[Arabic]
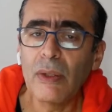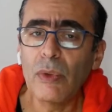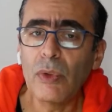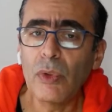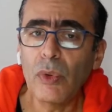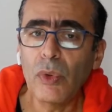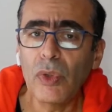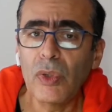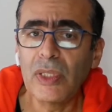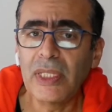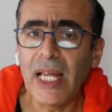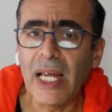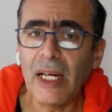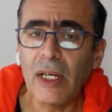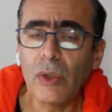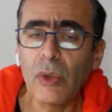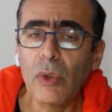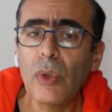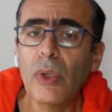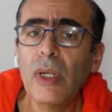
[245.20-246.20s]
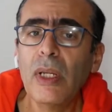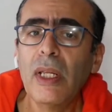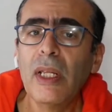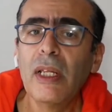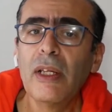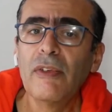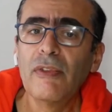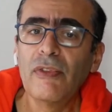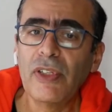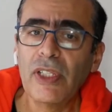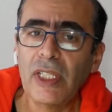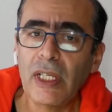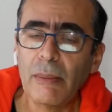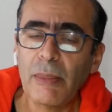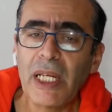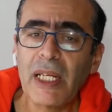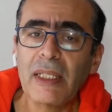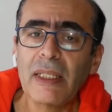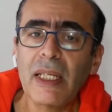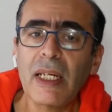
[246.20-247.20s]
ويروحوا يتعالجوا في
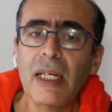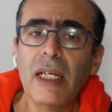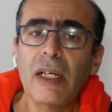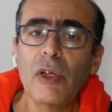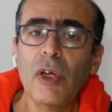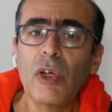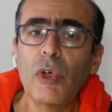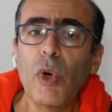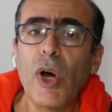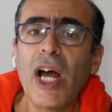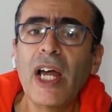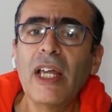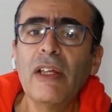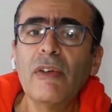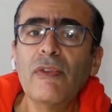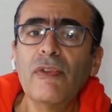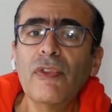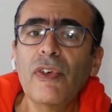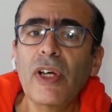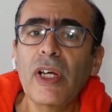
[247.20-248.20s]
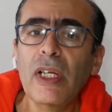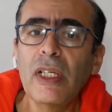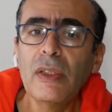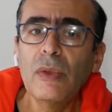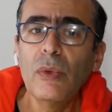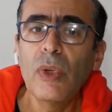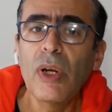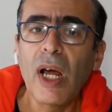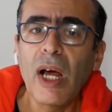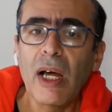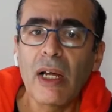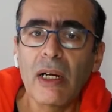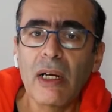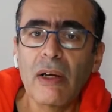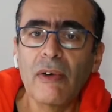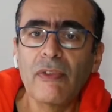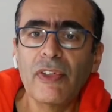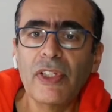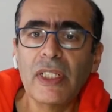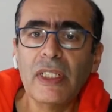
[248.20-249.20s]
أماكن تانية كانوا هيفقدوا
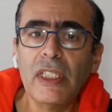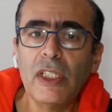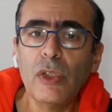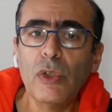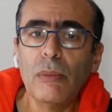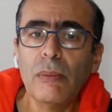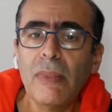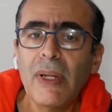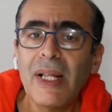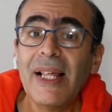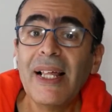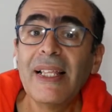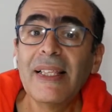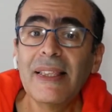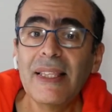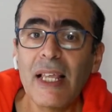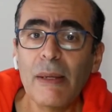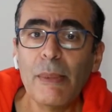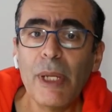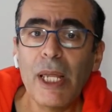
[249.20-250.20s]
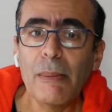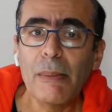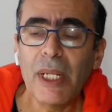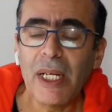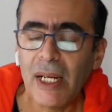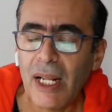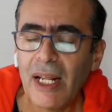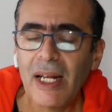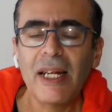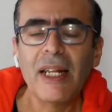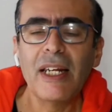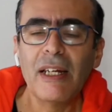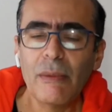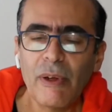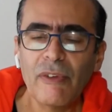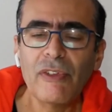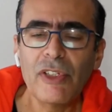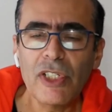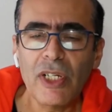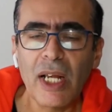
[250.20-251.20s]
الحركة في إيديهم تماما لأن
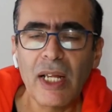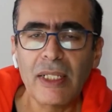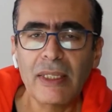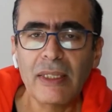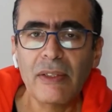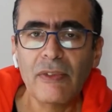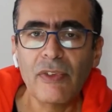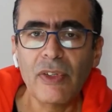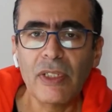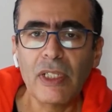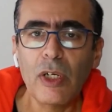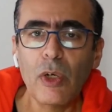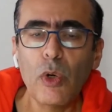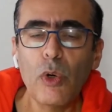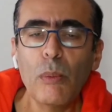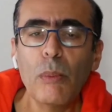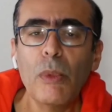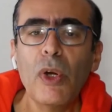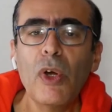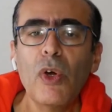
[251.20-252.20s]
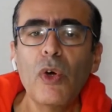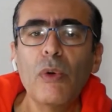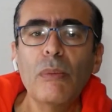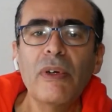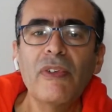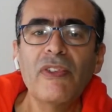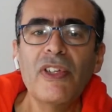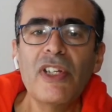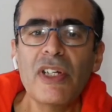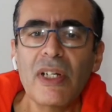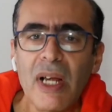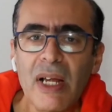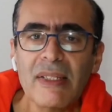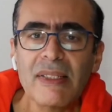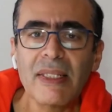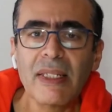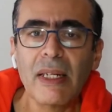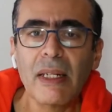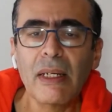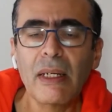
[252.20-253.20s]
ما فيش حد فاضلهم فيش
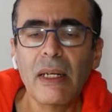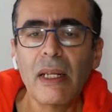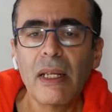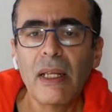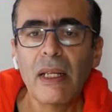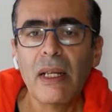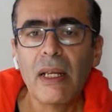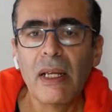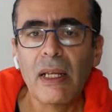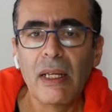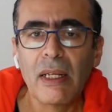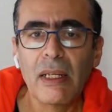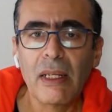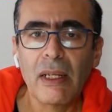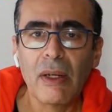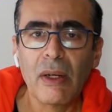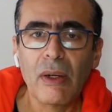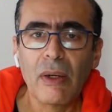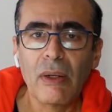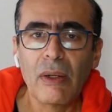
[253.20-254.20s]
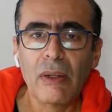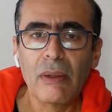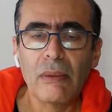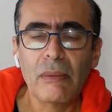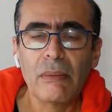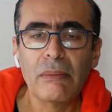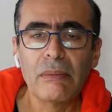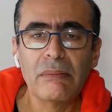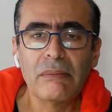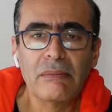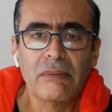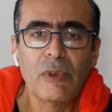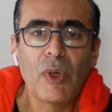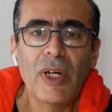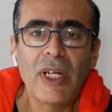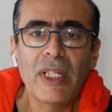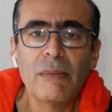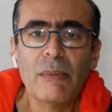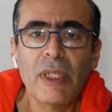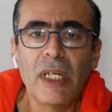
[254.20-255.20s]
أصلا آه، آه،
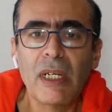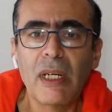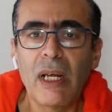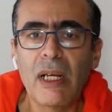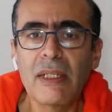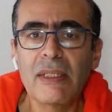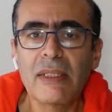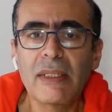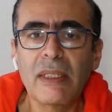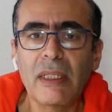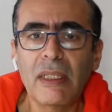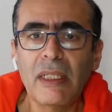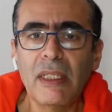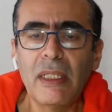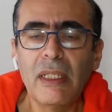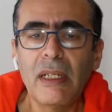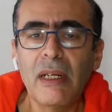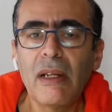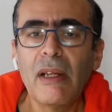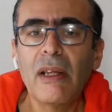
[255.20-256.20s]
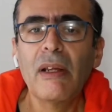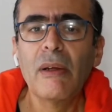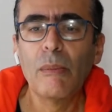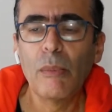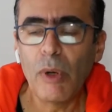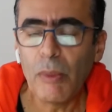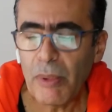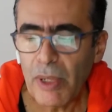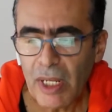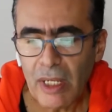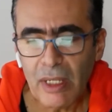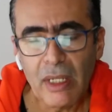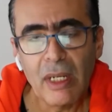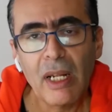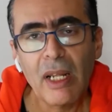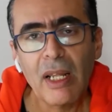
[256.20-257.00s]
واحد من الأخصائيين ممكن